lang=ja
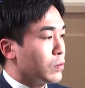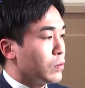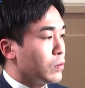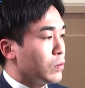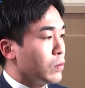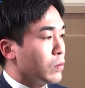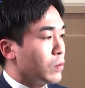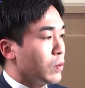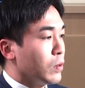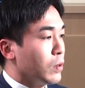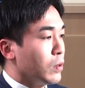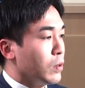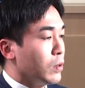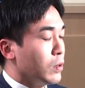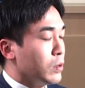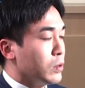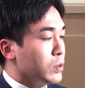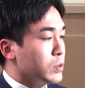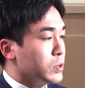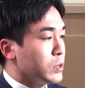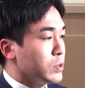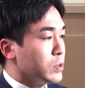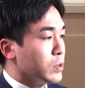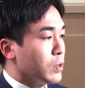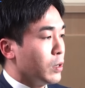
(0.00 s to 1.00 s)
トレ
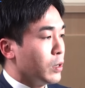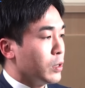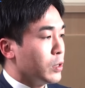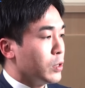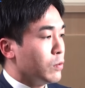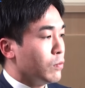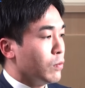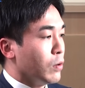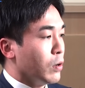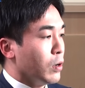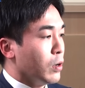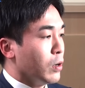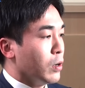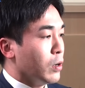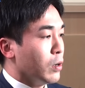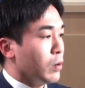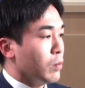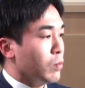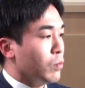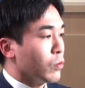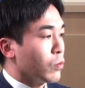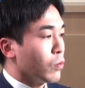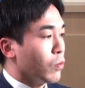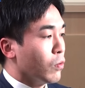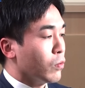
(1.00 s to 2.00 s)
自体はも
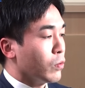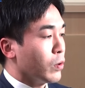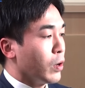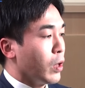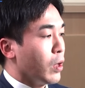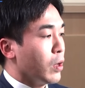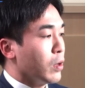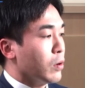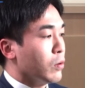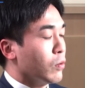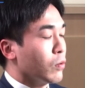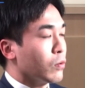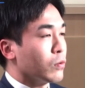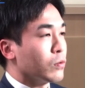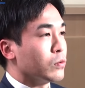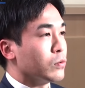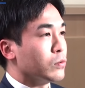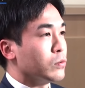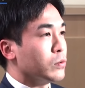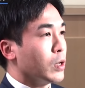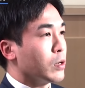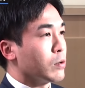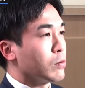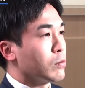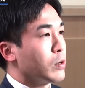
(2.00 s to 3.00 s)
う5年6
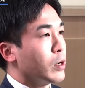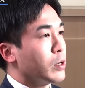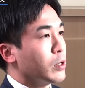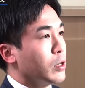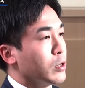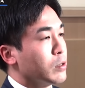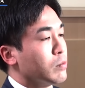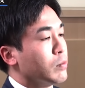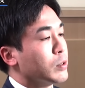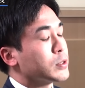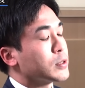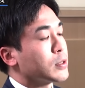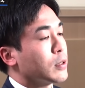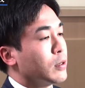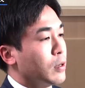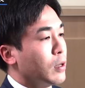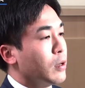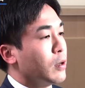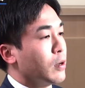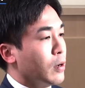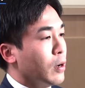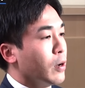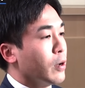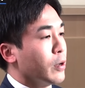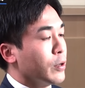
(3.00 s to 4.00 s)
年ぐらいになりますか
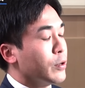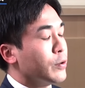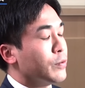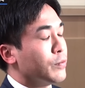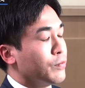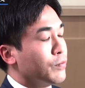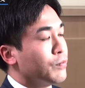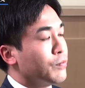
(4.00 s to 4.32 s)
ね、はい、